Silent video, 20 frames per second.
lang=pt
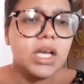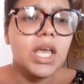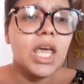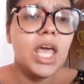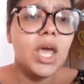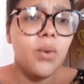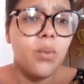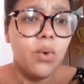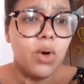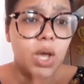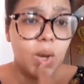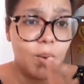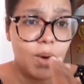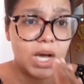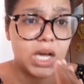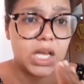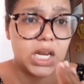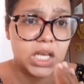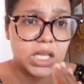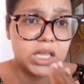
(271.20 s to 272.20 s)
eu, eu
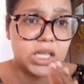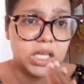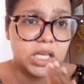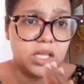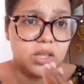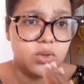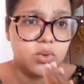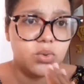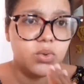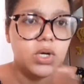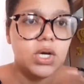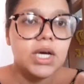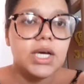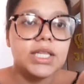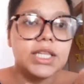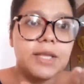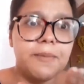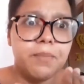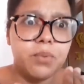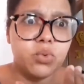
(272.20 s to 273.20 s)
acredito,
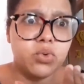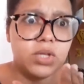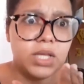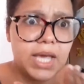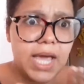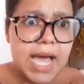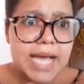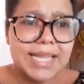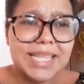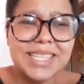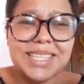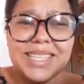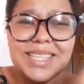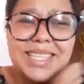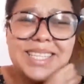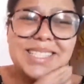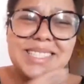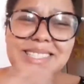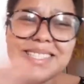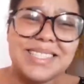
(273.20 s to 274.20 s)
tipo, dieta
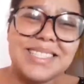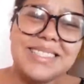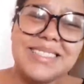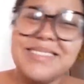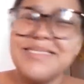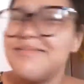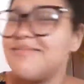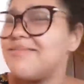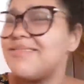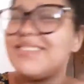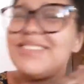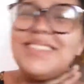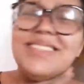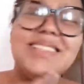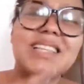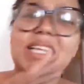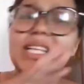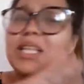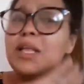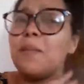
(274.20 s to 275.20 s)

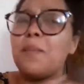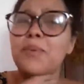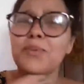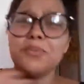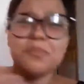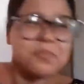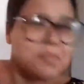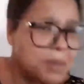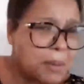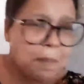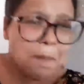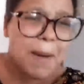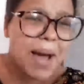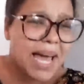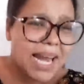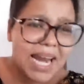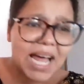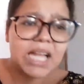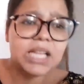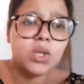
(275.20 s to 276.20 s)
tipo, de
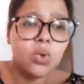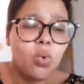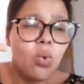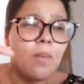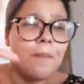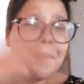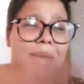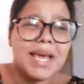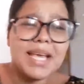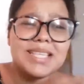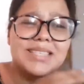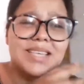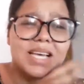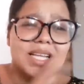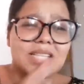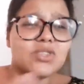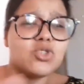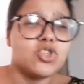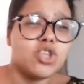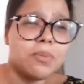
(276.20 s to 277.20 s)
parar de comer
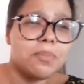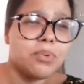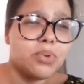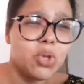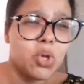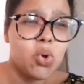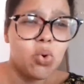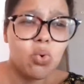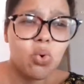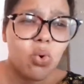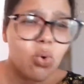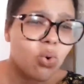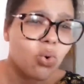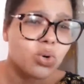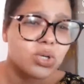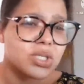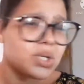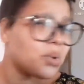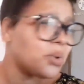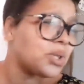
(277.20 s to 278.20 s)
certos tipos de
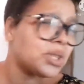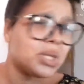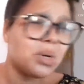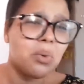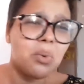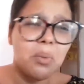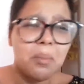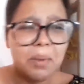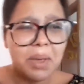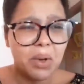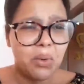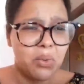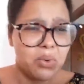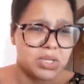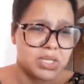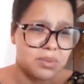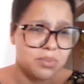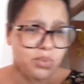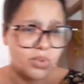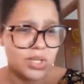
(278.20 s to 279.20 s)
coisa, ou então comer
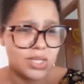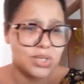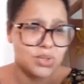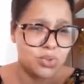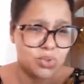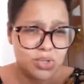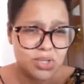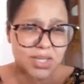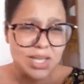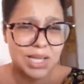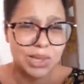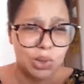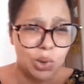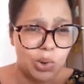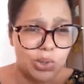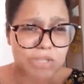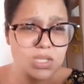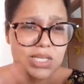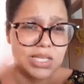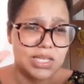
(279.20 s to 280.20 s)
coisa, muitas coisas,
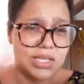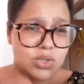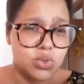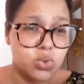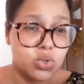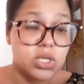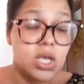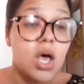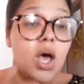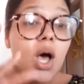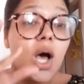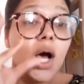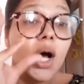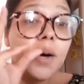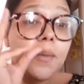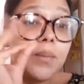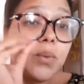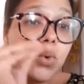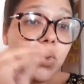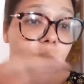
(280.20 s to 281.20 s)
detox, essas coisas.
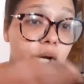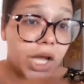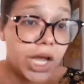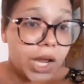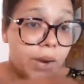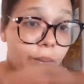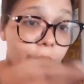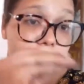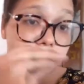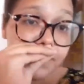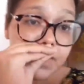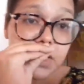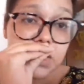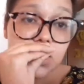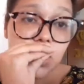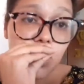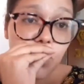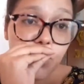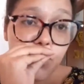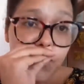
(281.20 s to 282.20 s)
Porque uma vez
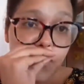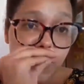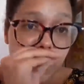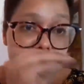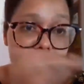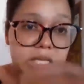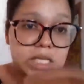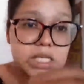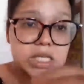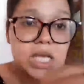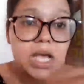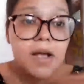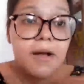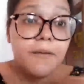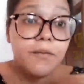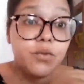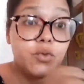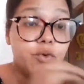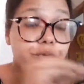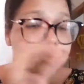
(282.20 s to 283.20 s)
que eu fiz,
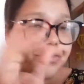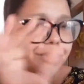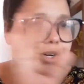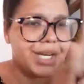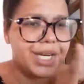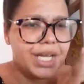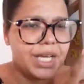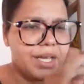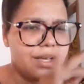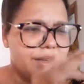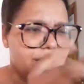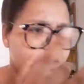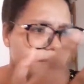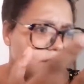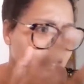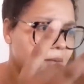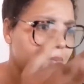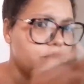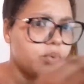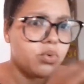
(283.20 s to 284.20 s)
não foi nem,
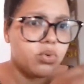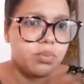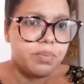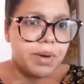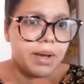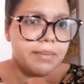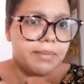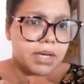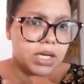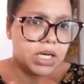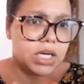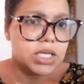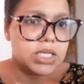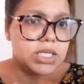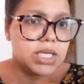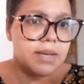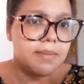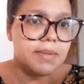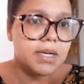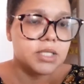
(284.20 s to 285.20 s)
tipo, pra
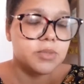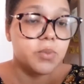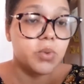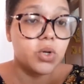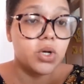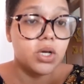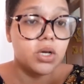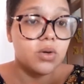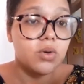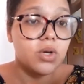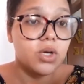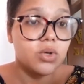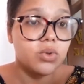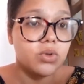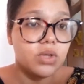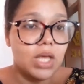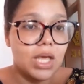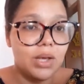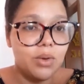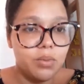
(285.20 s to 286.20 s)
emagrecer, mas porque eu
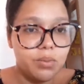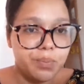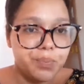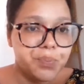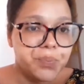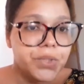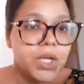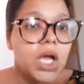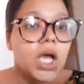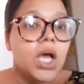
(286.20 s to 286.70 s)
tenho